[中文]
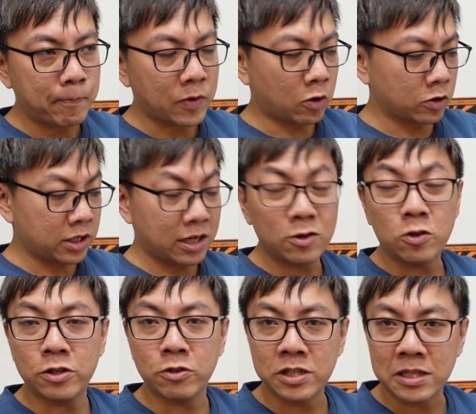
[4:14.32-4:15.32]
哦，现在都
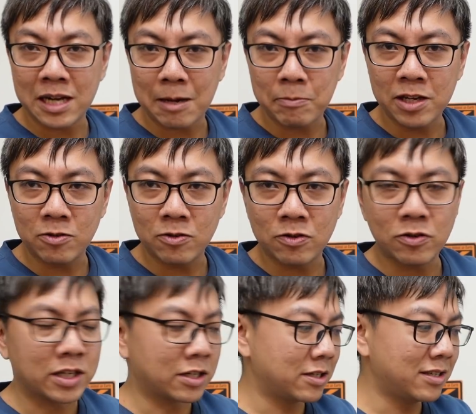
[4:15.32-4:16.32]
很流行弹片，对不
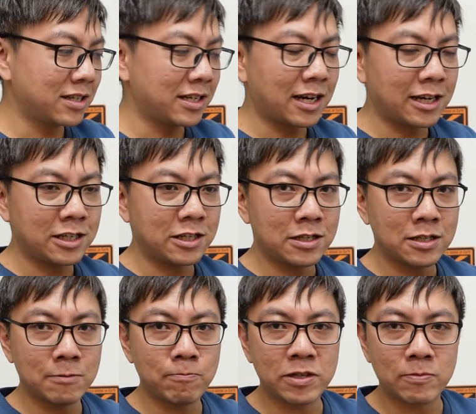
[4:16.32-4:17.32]
对？可是这一台其
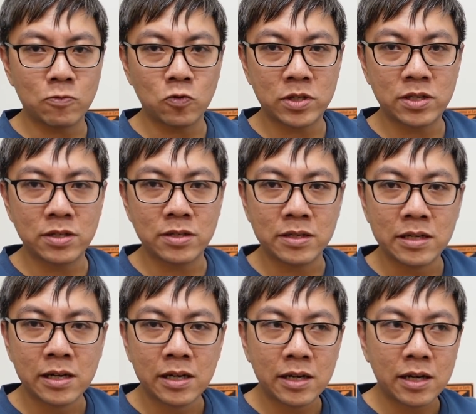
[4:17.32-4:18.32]
实并不是
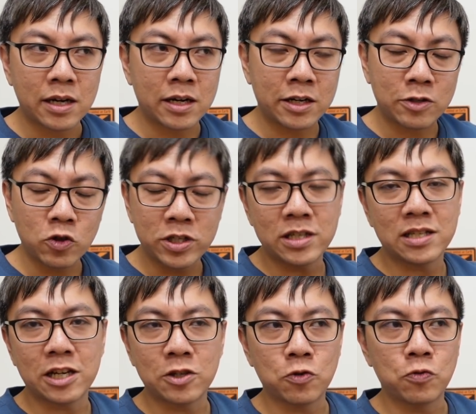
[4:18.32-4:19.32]
呃最近
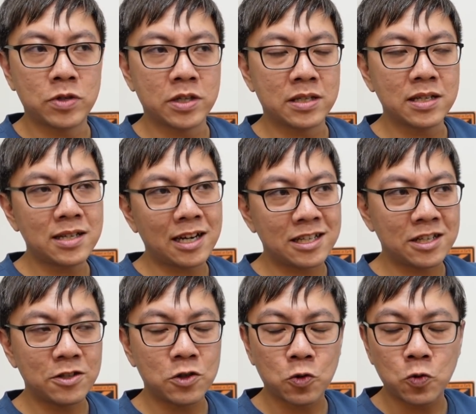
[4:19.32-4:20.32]
才出的，这一台其
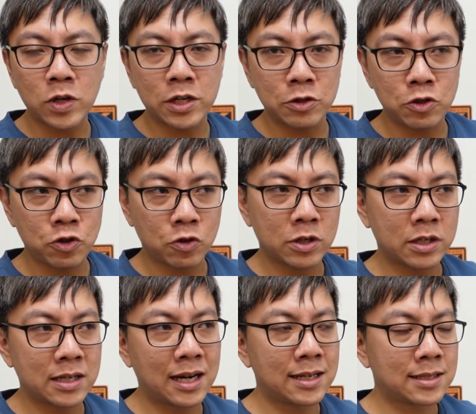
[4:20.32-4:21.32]
实出很久了。
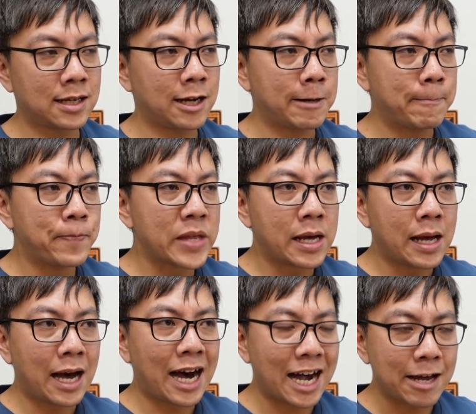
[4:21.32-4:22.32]
它在
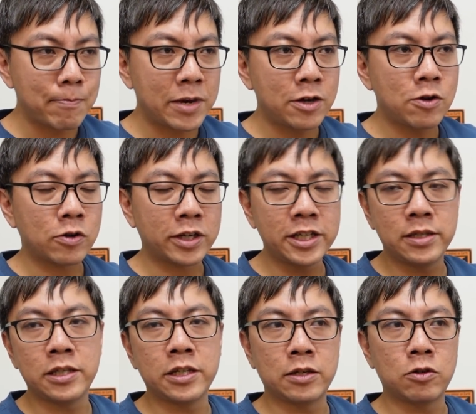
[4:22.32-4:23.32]
还没有电
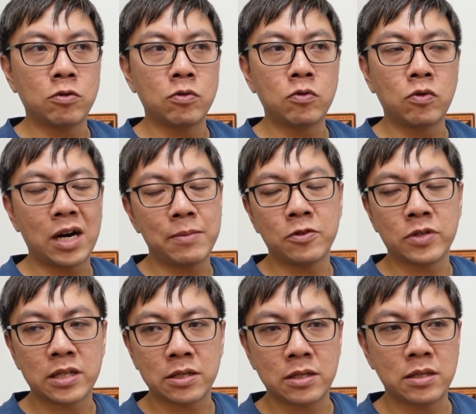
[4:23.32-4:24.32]
检通过、还没有
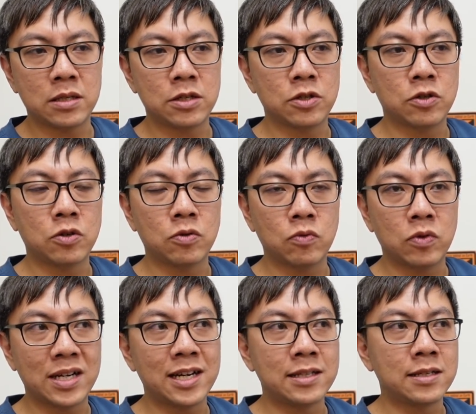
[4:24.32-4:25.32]
上市的时候，我
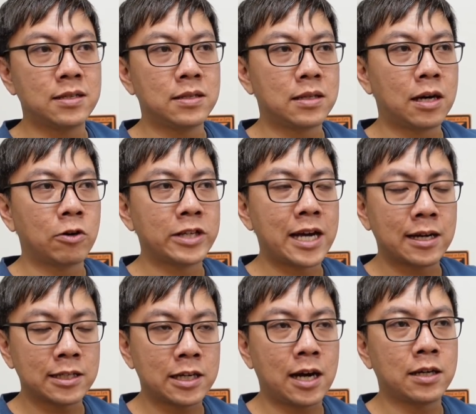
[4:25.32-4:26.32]
那一次到杨
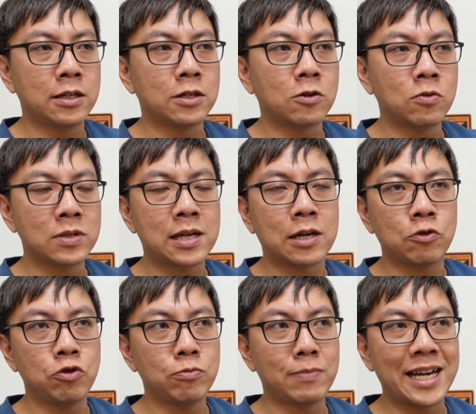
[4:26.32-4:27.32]
家的工厂
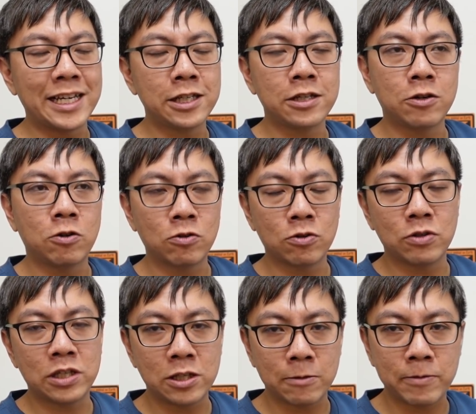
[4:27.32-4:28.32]
去买一些烘豆
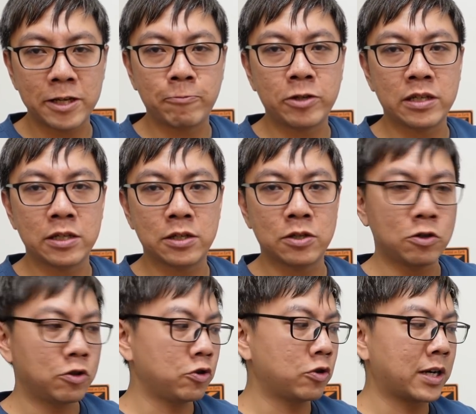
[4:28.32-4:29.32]
机的备品的时
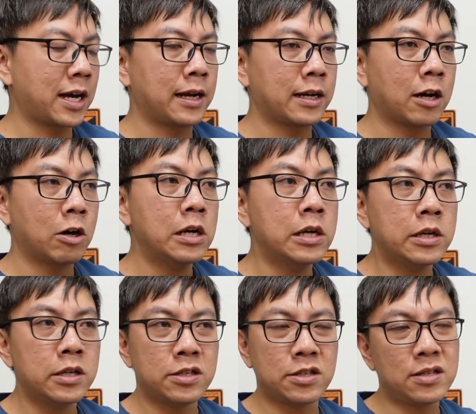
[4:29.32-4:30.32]
候就有看到，
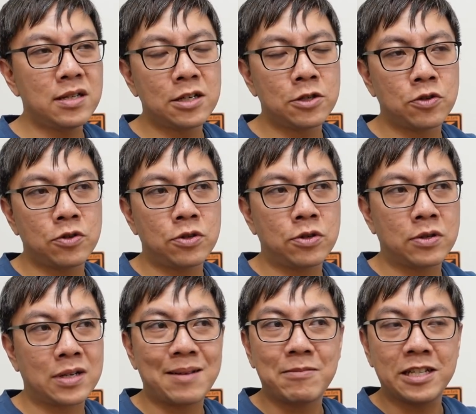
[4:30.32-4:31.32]
只是那个时候
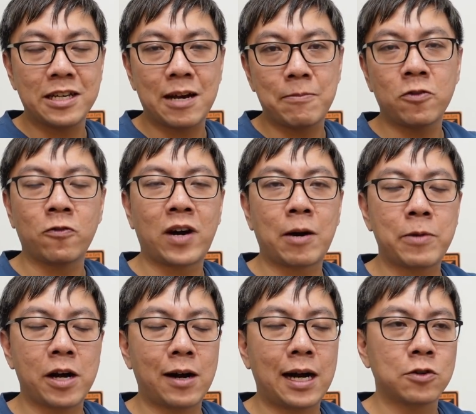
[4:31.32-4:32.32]
他们也还没有发
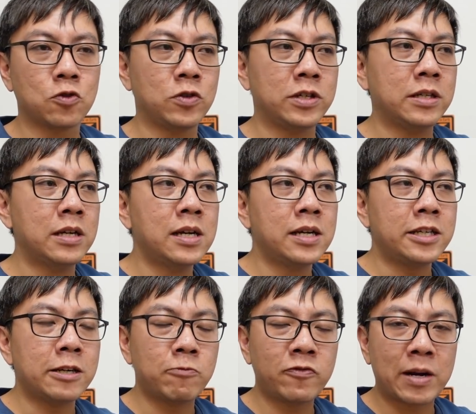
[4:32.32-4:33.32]
表啊，所以
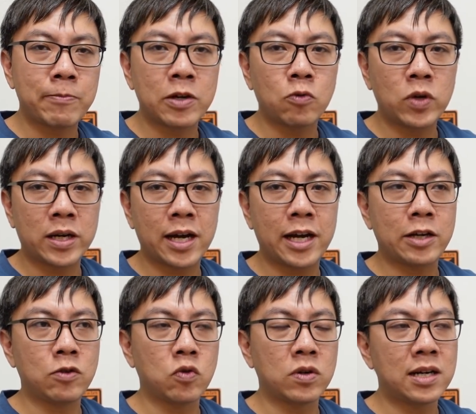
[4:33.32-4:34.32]
也不方便问太
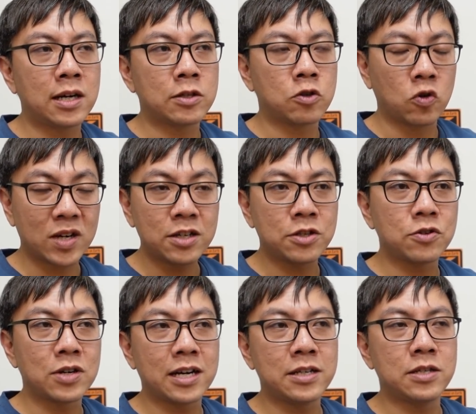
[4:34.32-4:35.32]
多。那从那个时
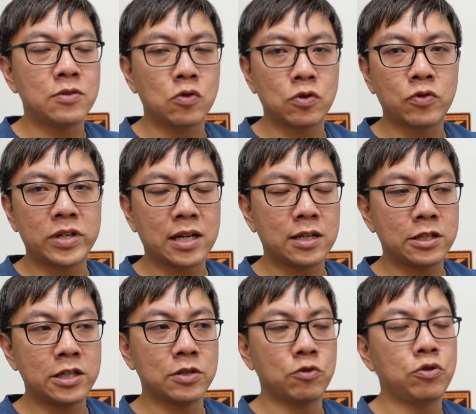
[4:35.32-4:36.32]
候开始，我对它的
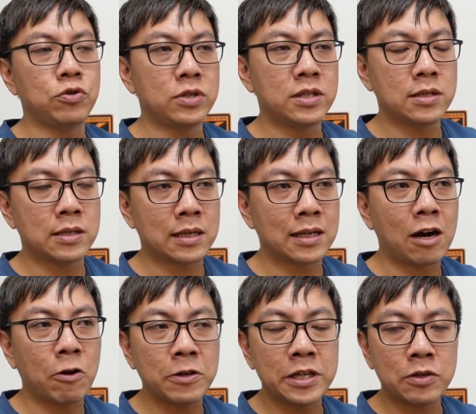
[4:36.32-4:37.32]
兴趣就一直很
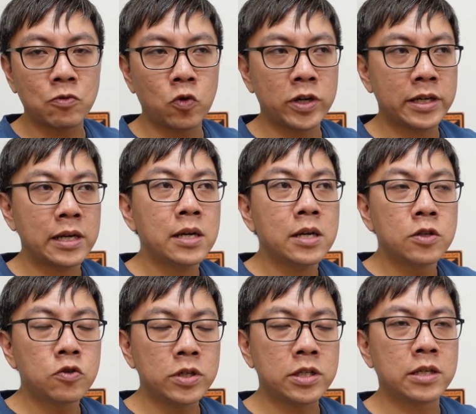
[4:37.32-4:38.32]
高，因为
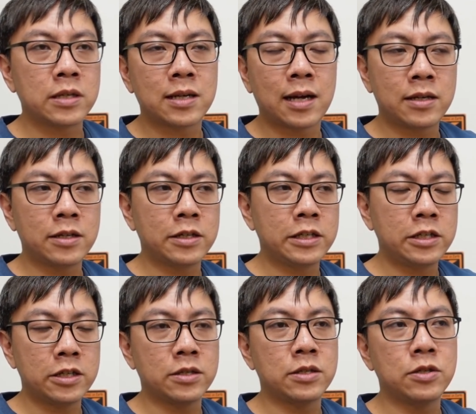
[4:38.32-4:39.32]
最简单的一
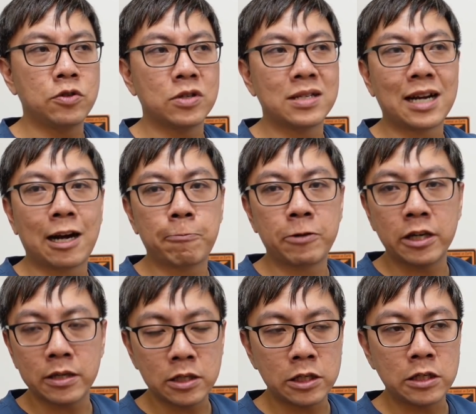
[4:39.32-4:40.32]
件事就是它
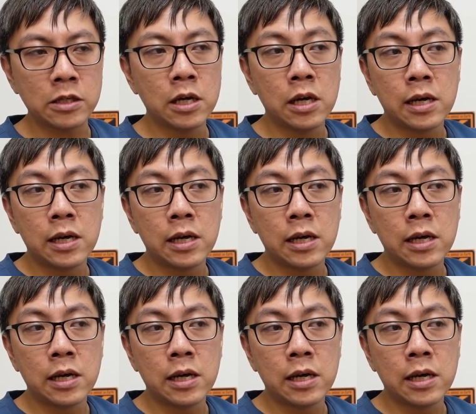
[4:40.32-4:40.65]
便宜。